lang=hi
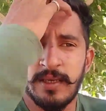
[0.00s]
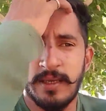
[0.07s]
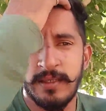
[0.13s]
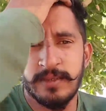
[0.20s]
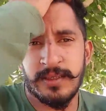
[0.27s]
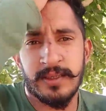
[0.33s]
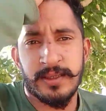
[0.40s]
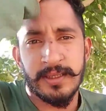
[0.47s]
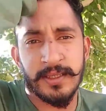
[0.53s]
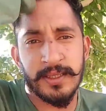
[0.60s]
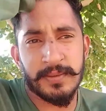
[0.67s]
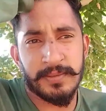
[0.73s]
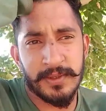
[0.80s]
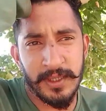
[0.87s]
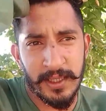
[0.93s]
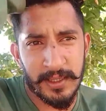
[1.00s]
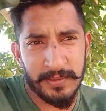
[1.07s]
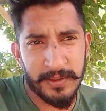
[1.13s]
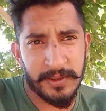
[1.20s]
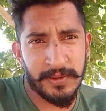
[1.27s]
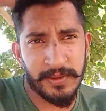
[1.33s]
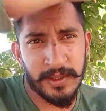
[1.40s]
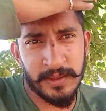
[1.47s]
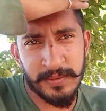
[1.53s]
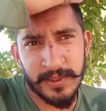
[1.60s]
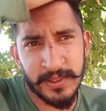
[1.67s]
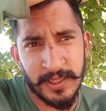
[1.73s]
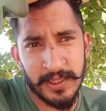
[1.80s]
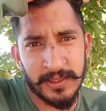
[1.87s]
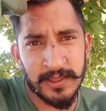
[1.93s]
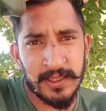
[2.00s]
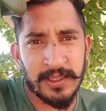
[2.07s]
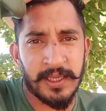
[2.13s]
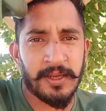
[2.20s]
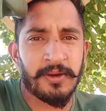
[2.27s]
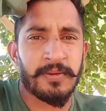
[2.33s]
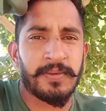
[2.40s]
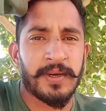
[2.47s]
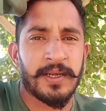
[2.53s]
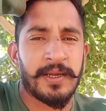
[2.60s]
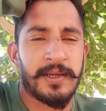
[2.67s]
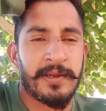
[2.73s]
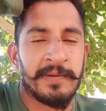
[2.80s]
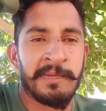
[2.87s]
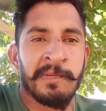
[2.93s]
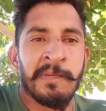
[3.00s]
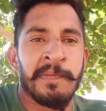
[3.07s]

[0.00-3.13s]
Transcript: एनसीसी के सारे बंदों का भी सिलेक्शन नहीं हो पा रहा है